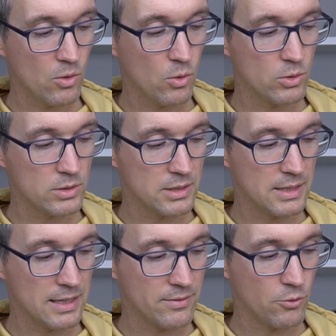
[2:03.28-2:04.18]
und
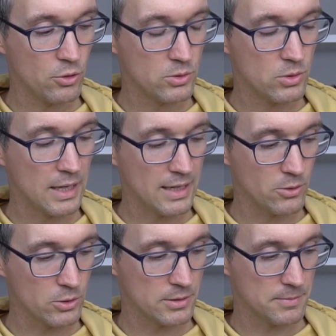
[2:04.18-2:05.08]
dann würdest du die
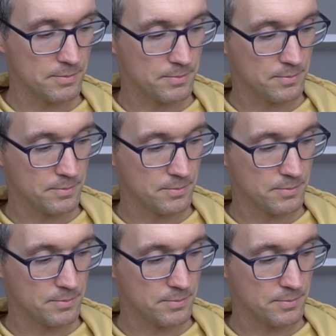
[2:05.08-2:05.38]
anrösten.